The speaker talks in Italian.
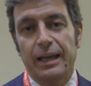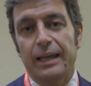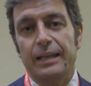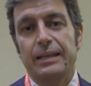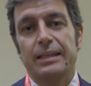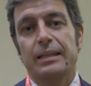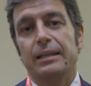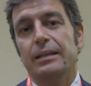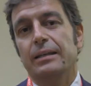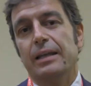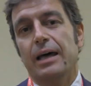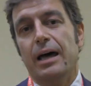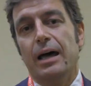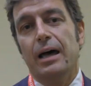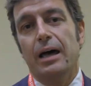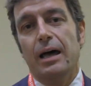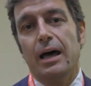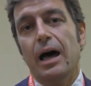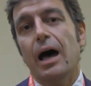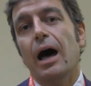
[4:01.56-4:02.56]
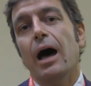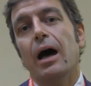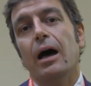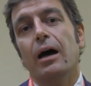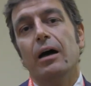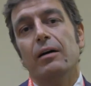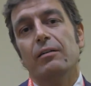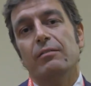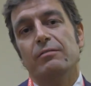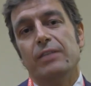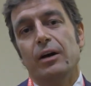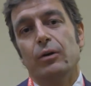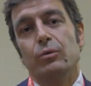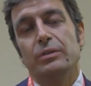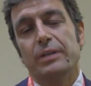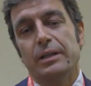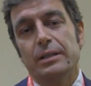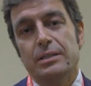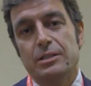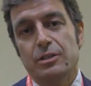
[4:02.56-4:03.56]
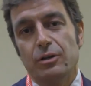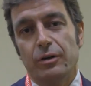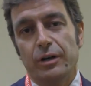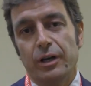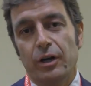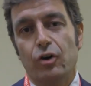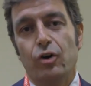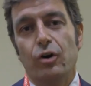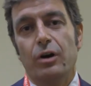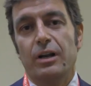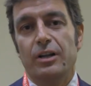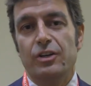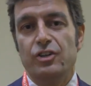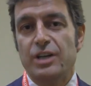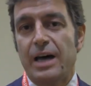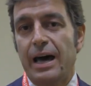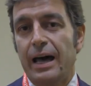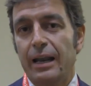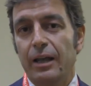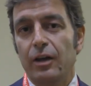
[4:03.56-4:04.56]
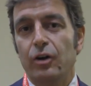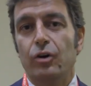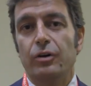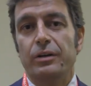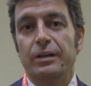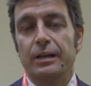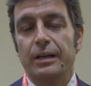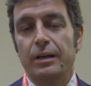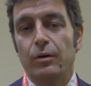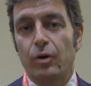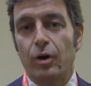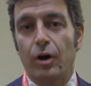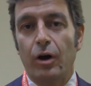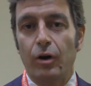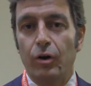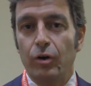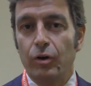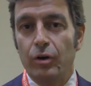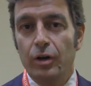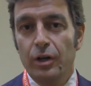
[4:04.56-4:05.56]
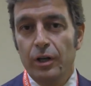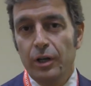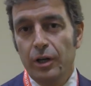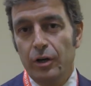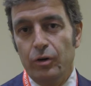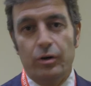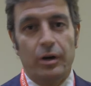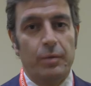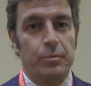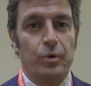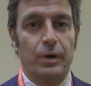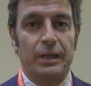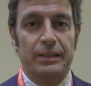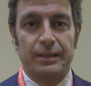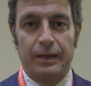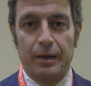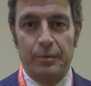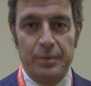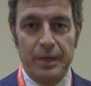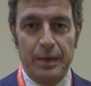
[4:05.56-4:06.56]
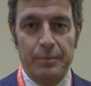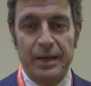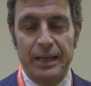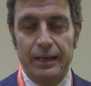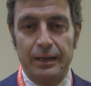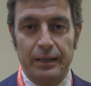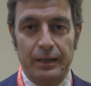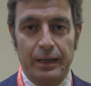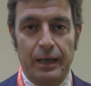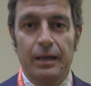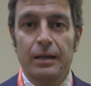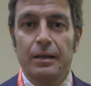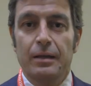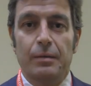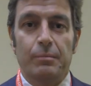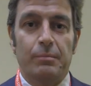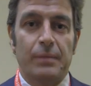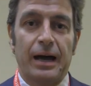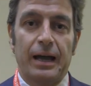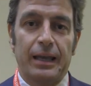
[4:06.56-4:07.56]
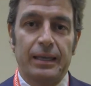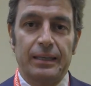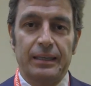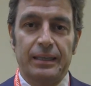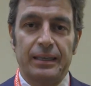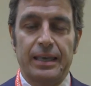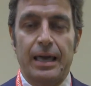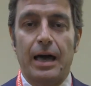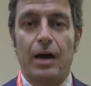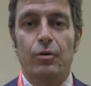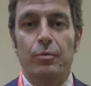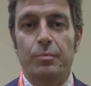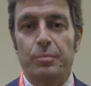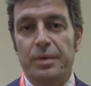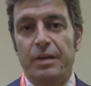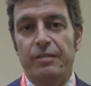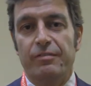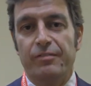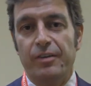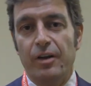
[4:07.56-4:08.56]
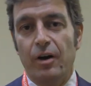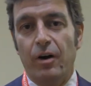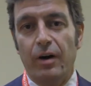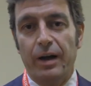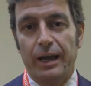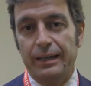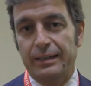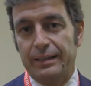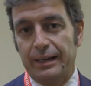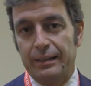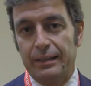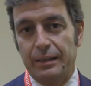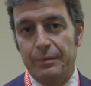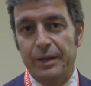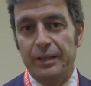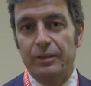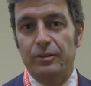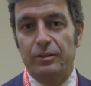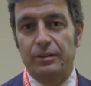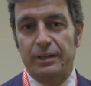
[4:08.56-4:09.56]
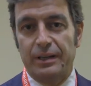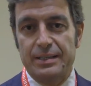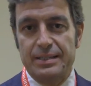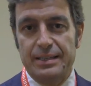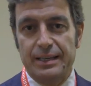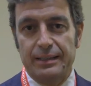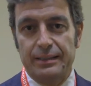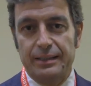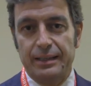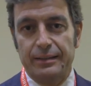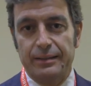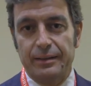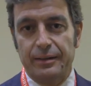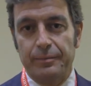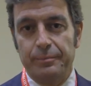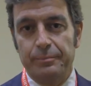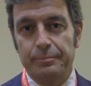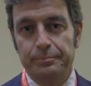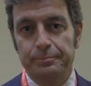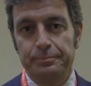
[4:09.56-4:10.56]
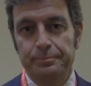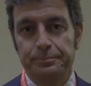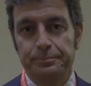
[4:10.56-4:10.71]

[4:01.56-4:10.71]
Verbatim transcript: ed in eh, valutazione collegiale con il neurologo, non è più la terapia medica, ma in chi ha un PFO è il trattamento transcatetere.